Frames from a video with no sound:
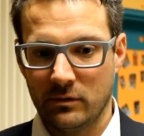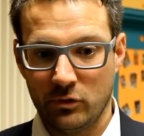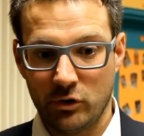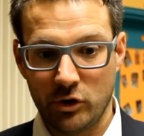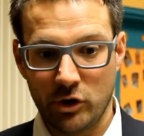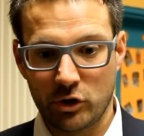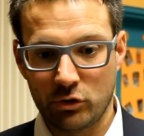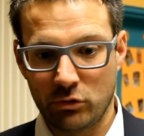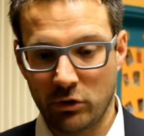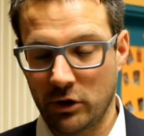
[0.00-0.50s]

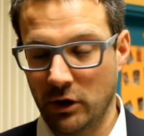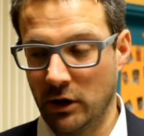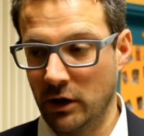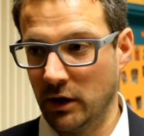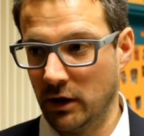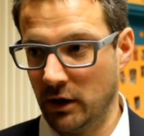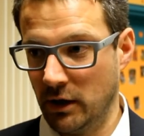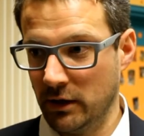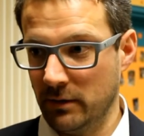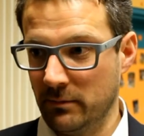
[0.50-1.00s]
Ouais, je crois que
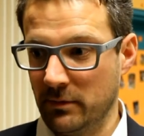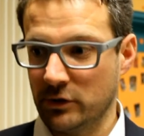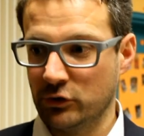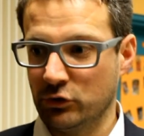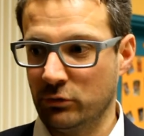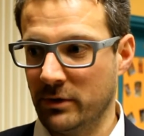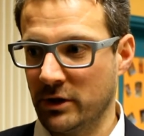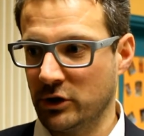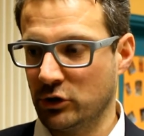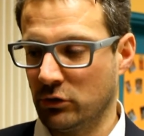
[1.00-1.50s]
à l'image
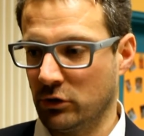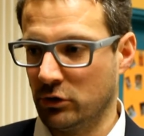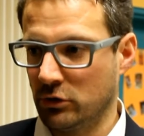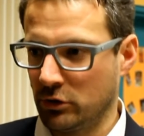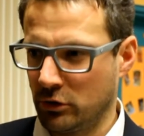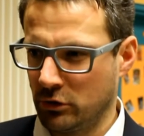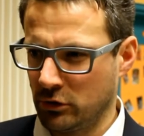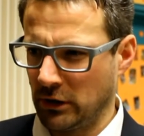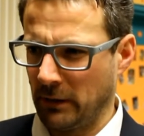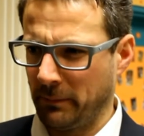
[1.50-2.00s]
du match, quand
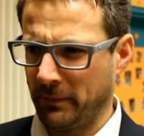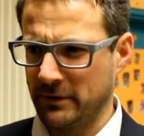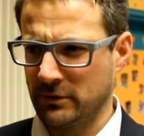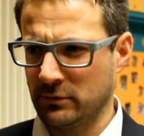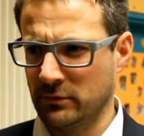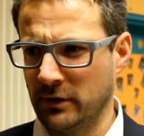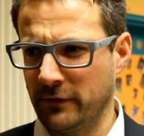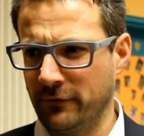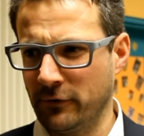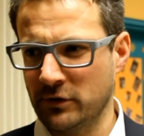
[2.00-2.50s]
la
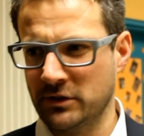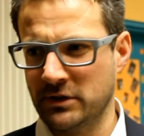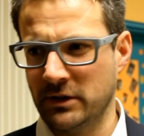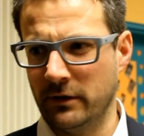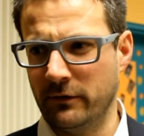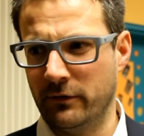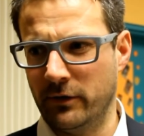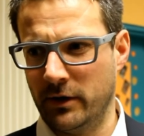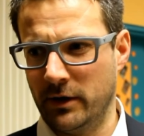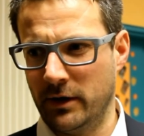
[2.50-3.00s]
pression
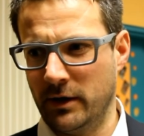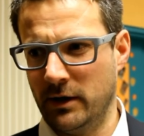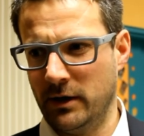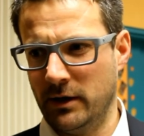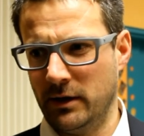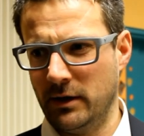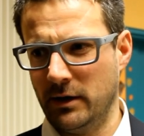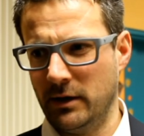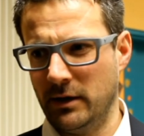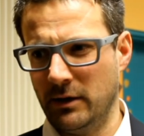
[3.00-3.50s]
défensive
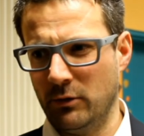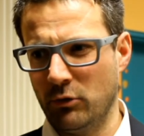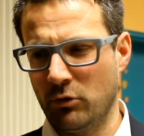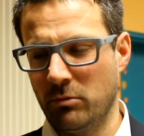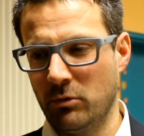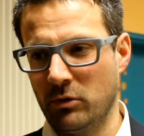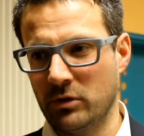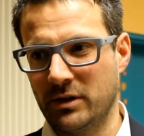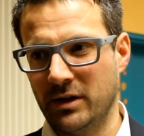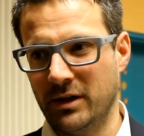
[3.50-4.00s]
a,
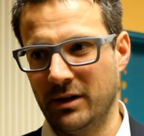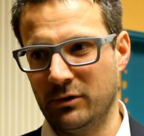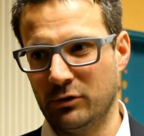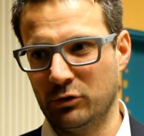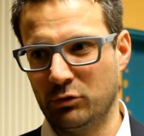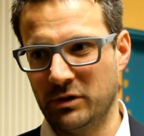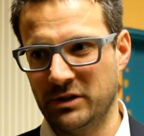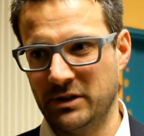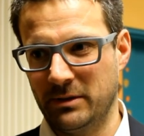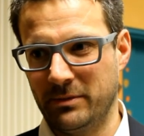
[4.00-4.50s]
augmenté dans le
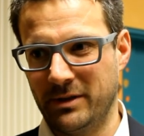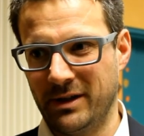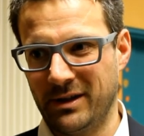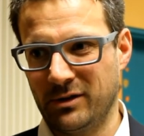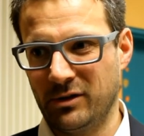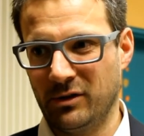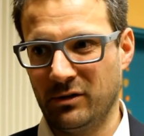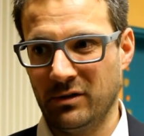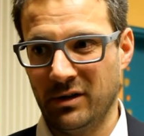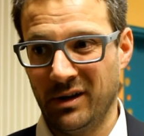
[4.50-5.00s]
troisième
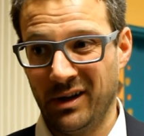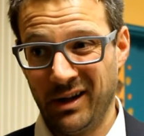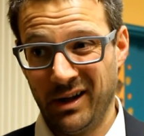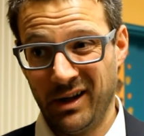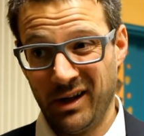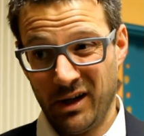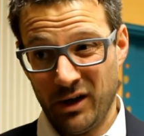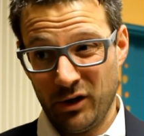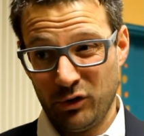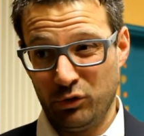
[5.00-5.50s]
quart-temps,
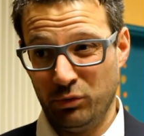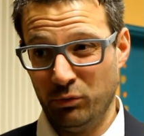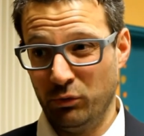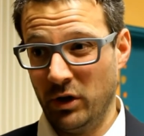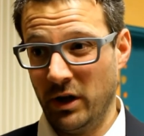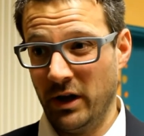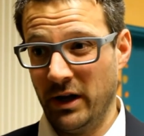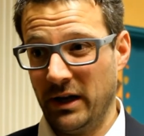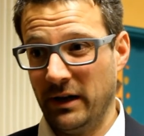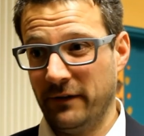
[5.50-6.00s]

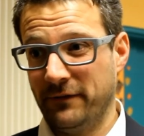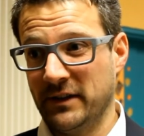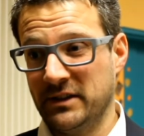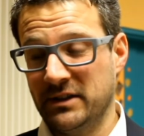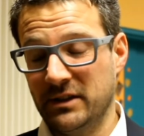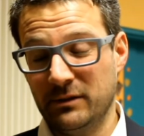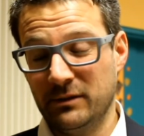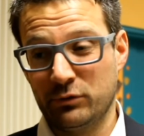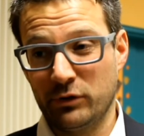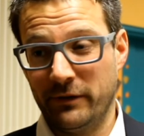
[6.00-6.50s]
cumulé à de la
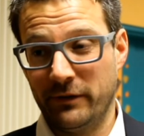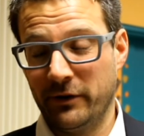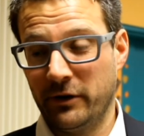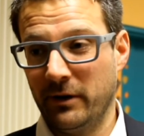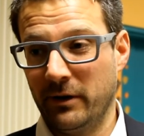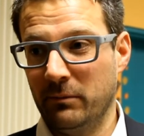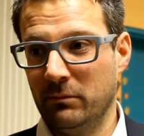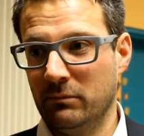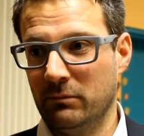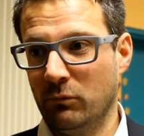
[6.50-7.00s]
fatigue, parce qu'on avait quand
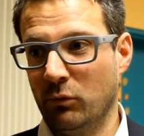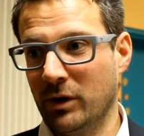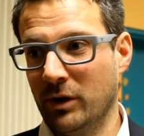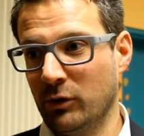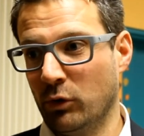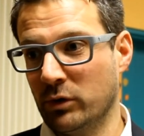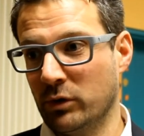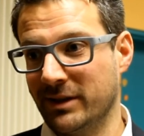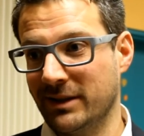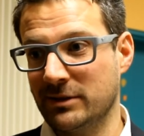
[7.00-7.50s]
même moins
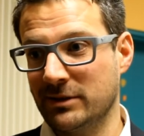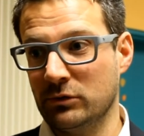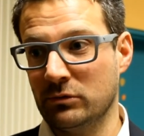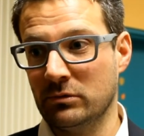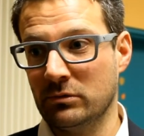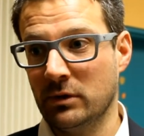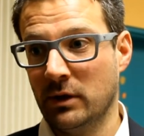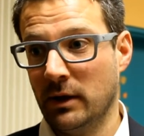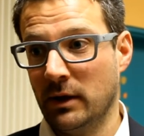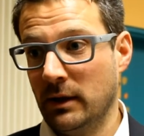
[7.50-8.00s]
de
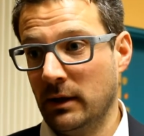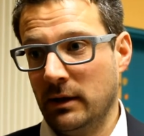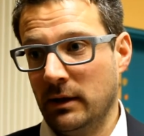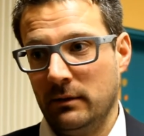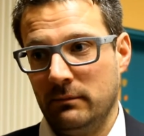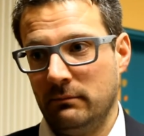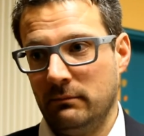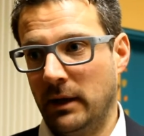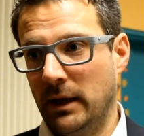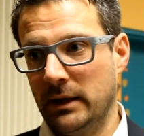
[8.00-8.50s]
rotation,
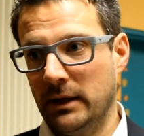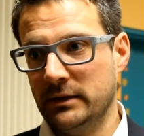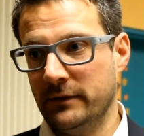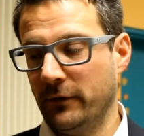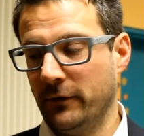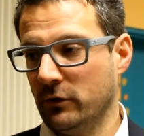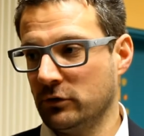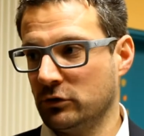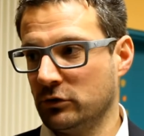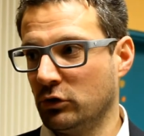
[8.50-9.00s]
bah, la
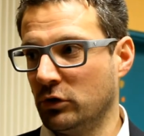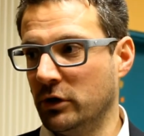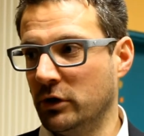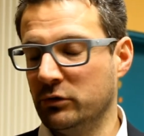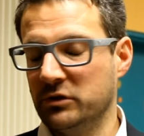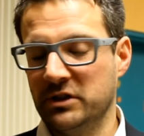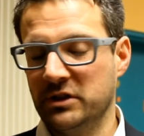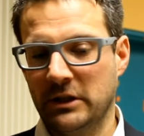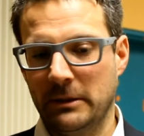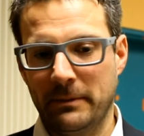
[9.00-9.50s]
différence entre les
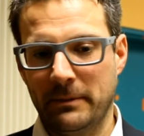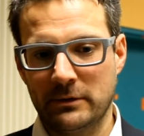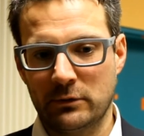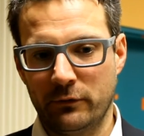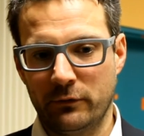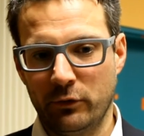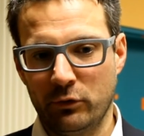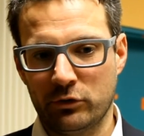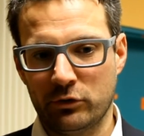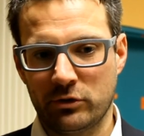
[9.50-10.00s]
deux équipes, elle se
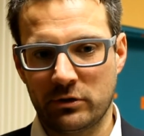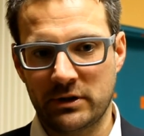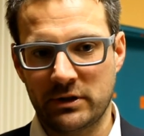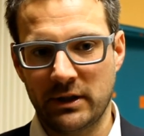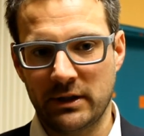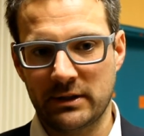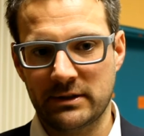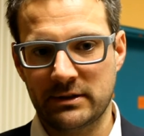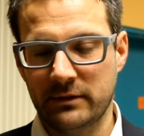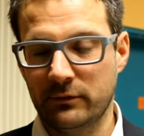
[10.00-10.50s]
fait
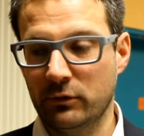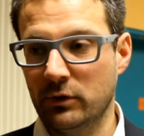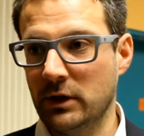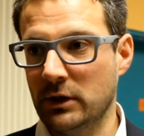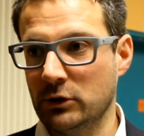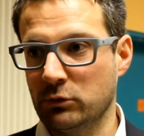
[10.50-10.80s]
ressentir à ce niveau-là.